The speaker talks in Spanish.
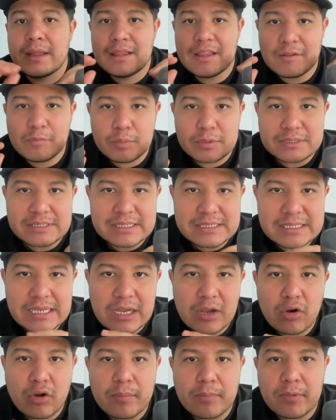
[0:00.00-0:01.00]
Después de esa
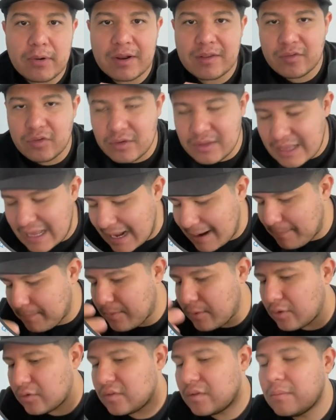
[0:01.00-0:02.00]
incorporación, al
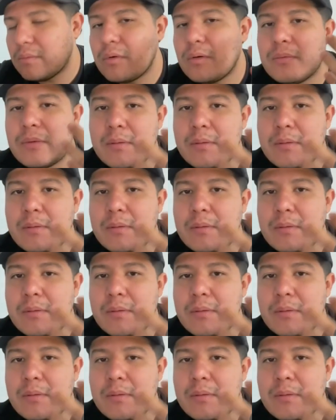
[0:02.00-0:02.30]
próximo